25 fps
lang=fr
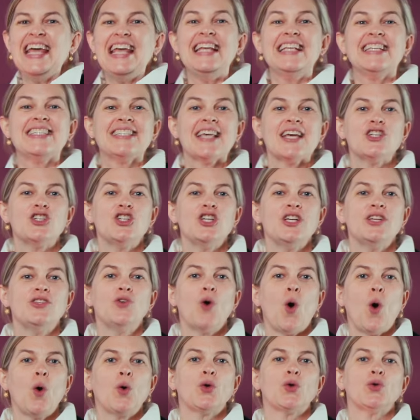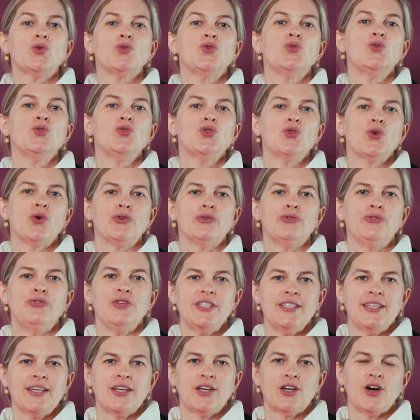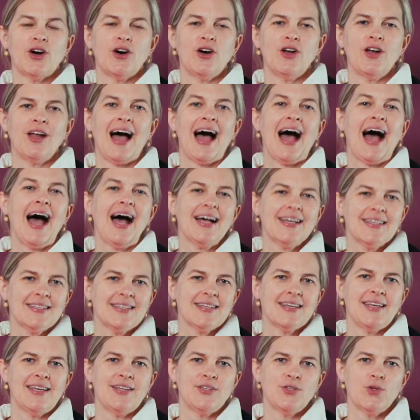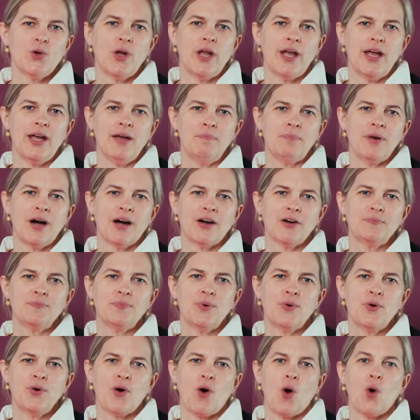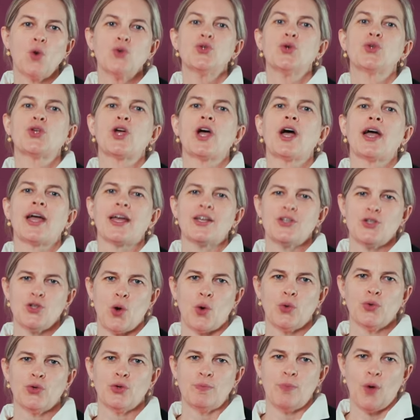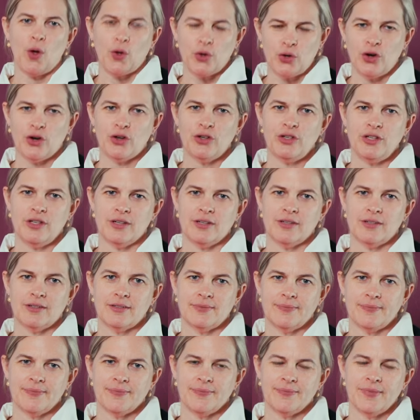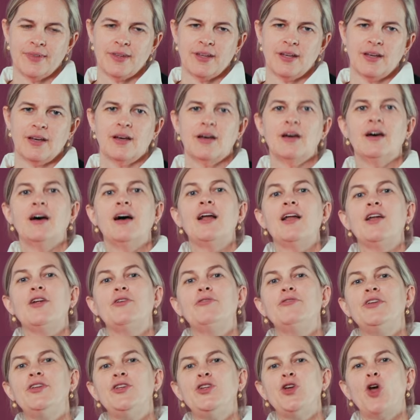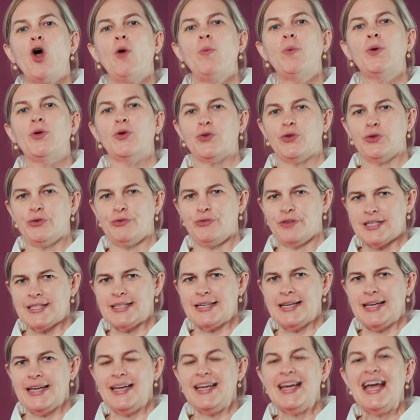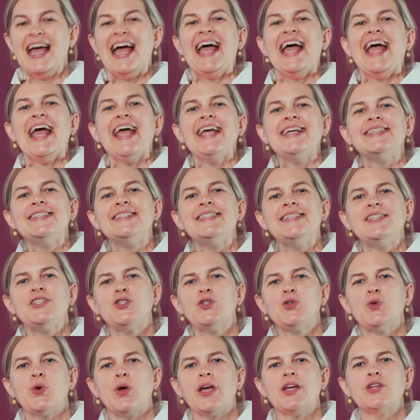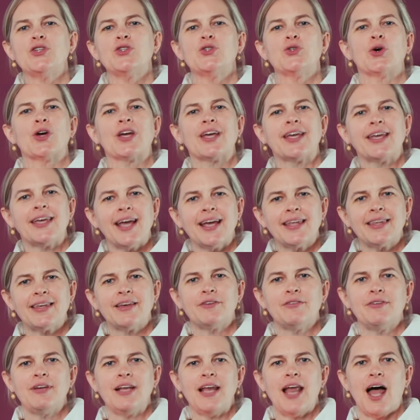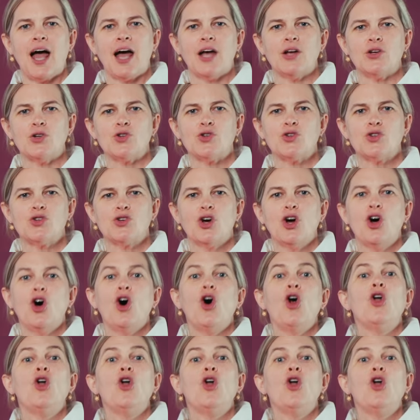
Il s'agit donc d'une zone viticole assez isolée par rapport aux autres régions de Bourgogne. Le vignoble de Vézelay est situé sur quatre villages.